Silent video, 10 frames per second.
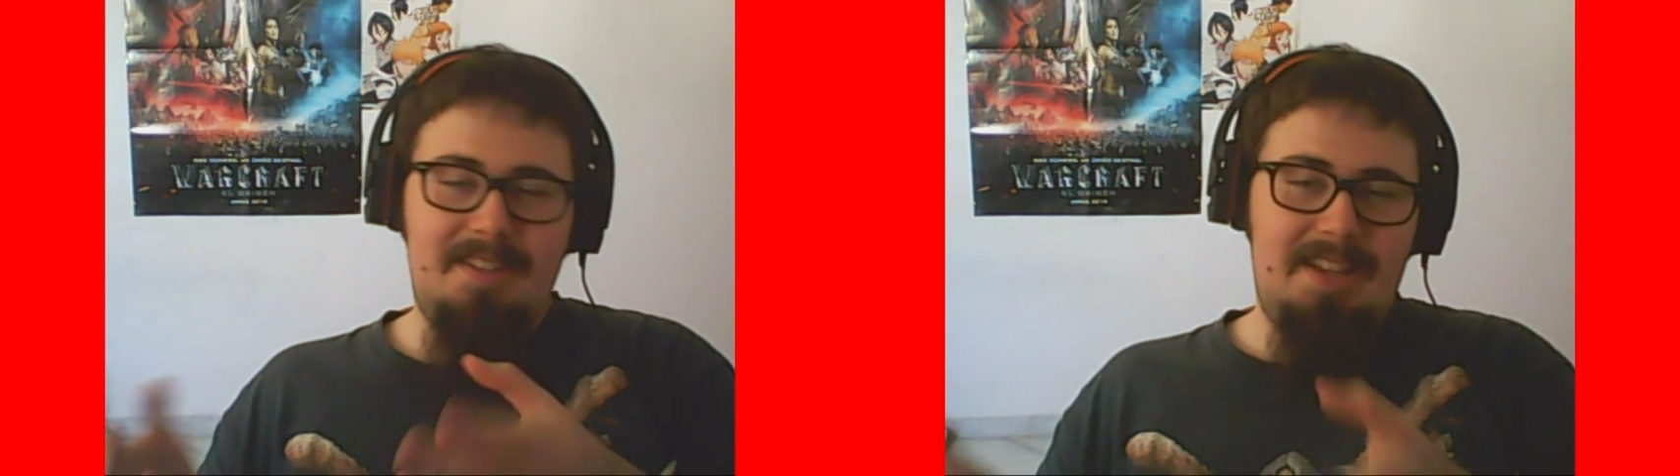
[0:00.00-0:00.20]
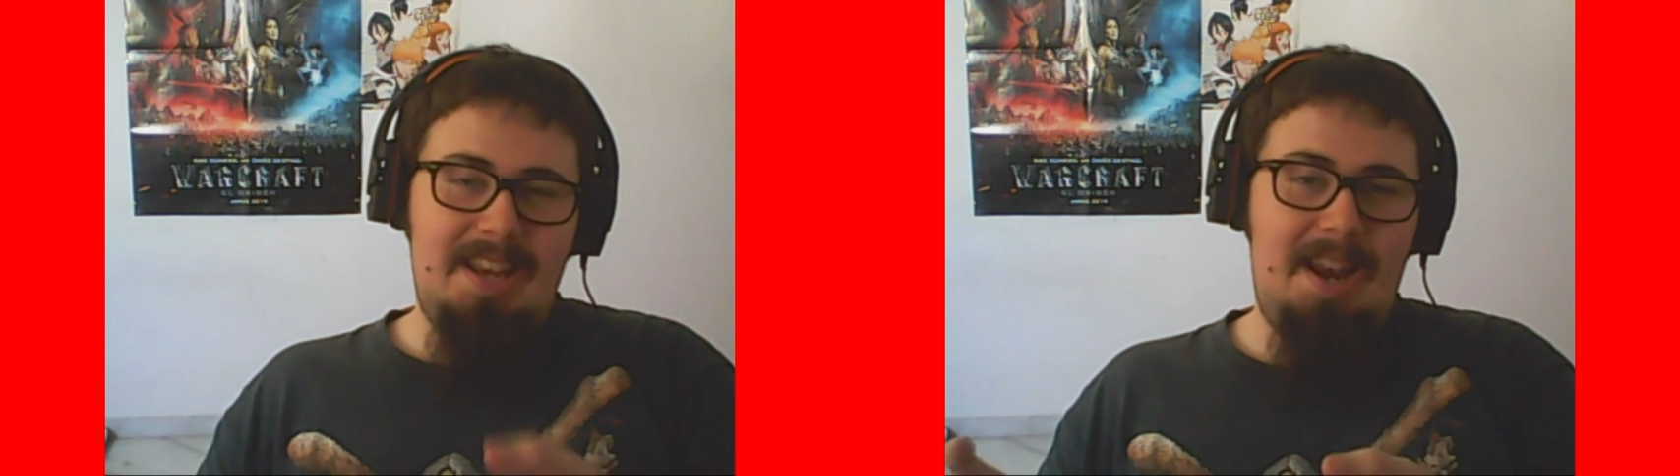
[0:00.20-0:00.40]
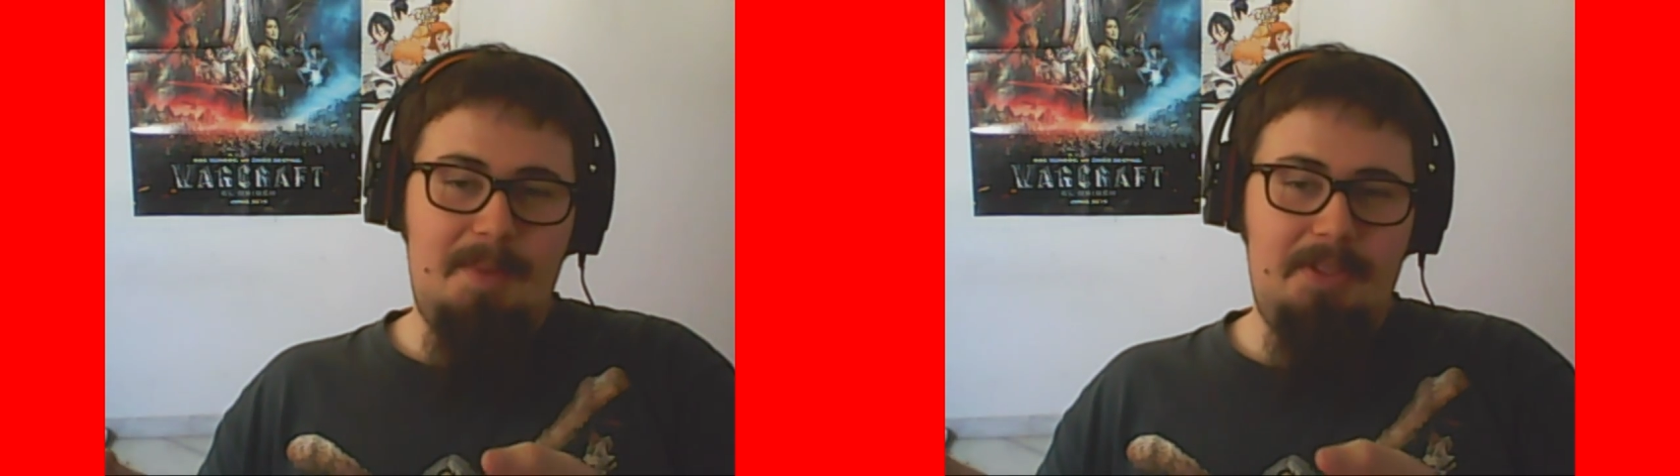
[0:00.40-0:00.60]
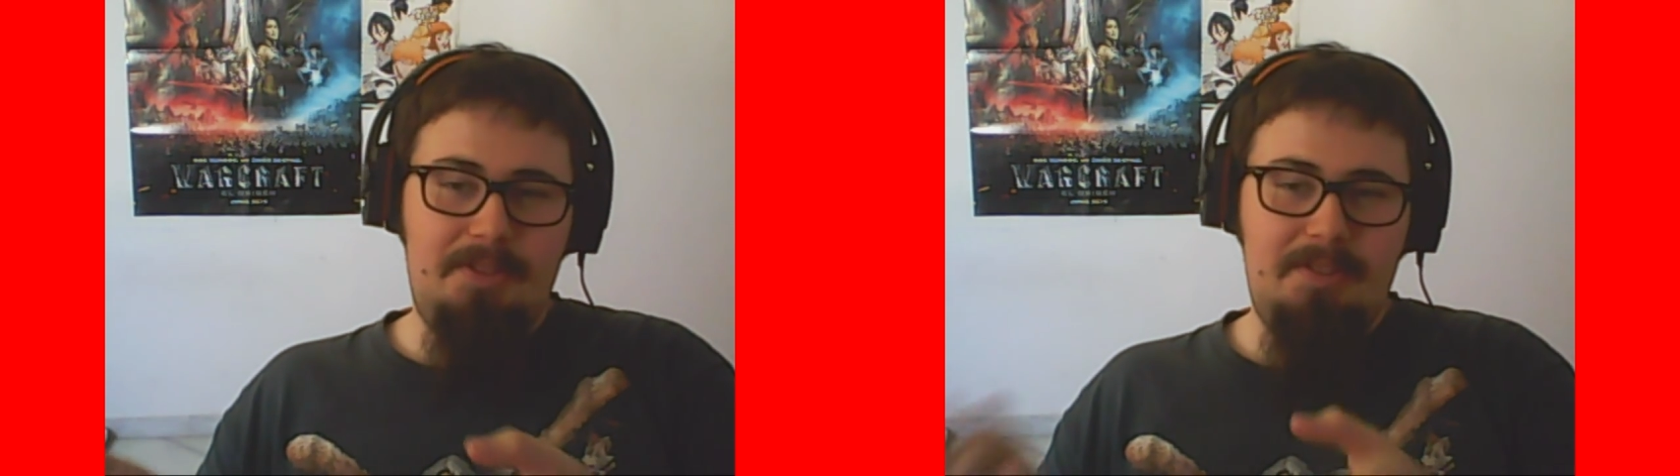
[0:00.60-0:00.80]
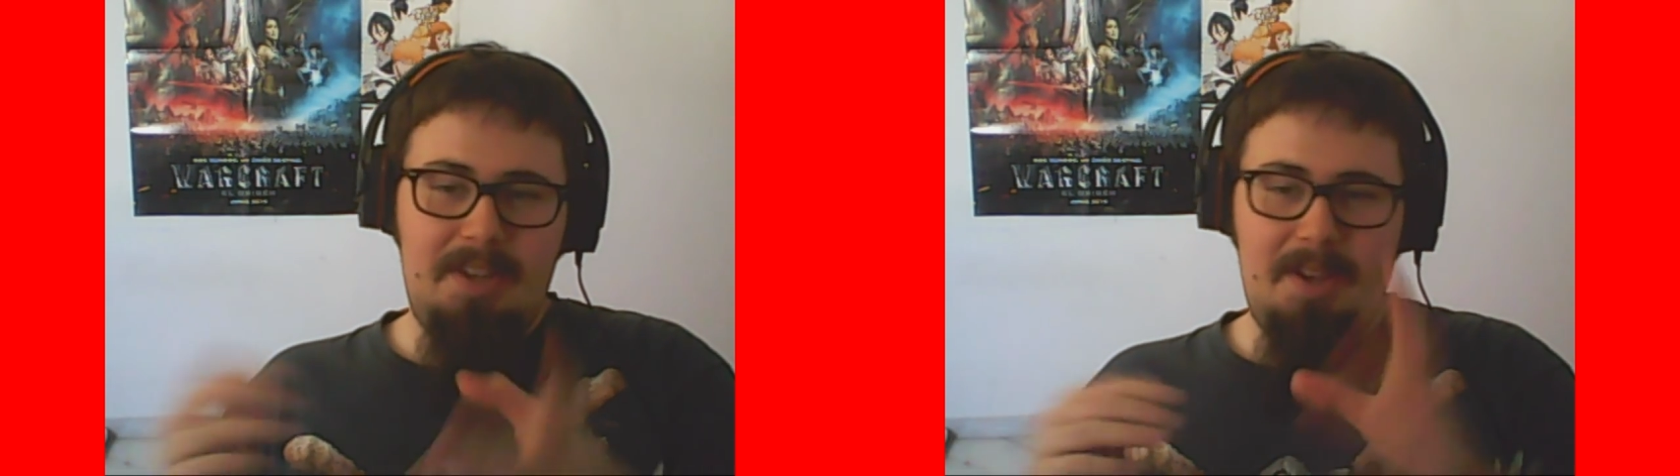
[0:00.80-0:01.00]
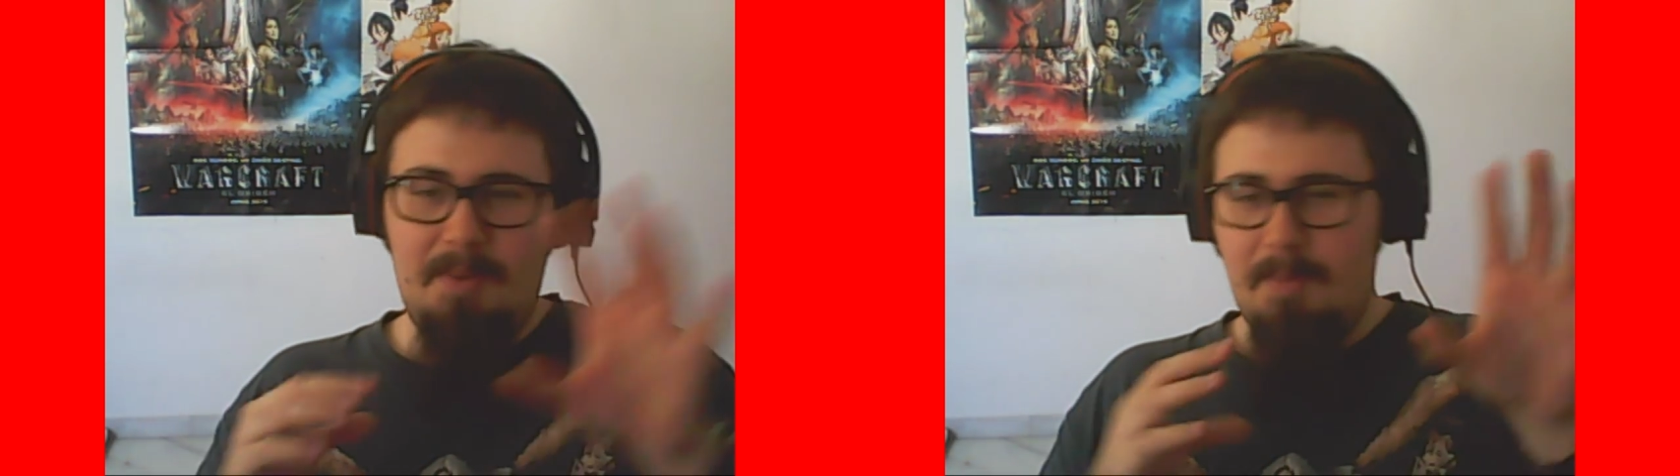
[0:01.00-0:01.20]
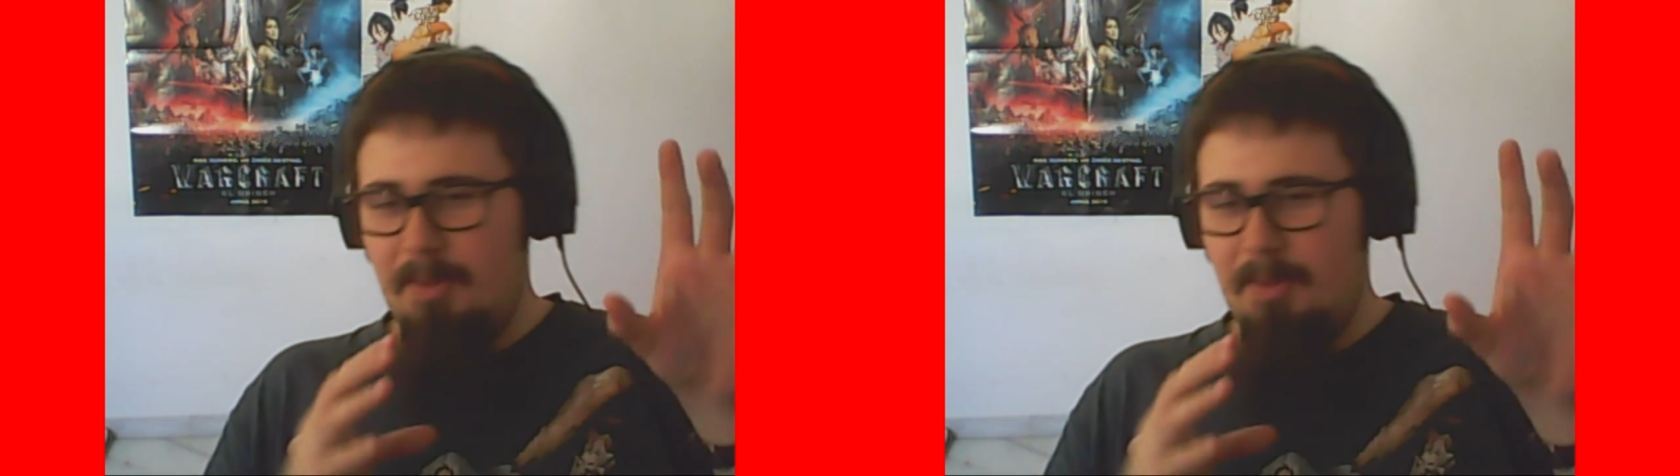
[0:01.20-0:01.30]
el Armando, que habré